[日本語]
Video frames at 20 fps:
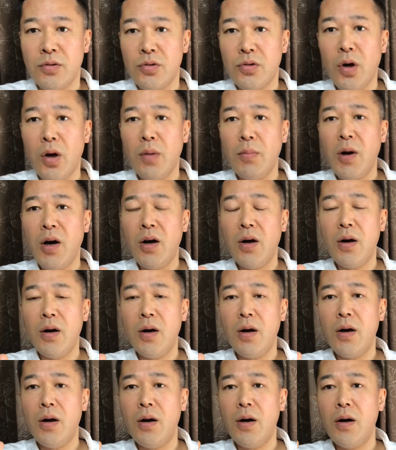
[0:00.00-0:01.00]
どう
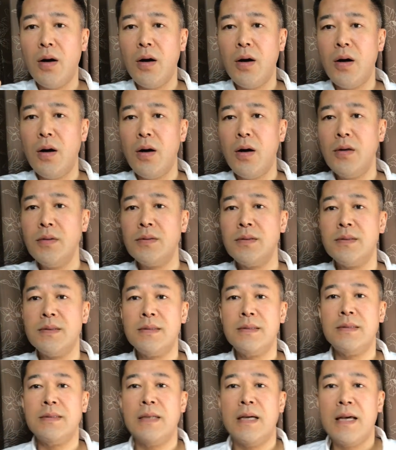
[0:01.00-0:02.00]
も
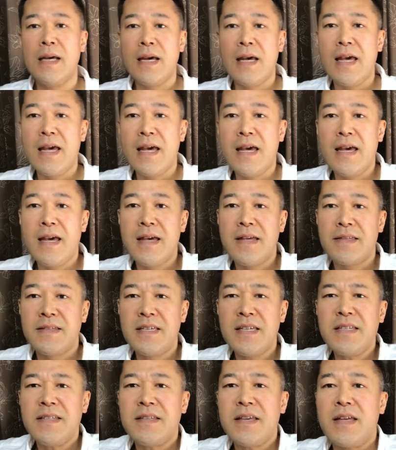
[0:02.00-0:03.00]
えー、
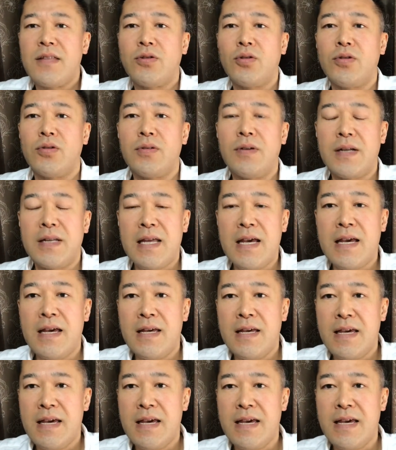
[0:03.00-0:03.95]
人生というのはね、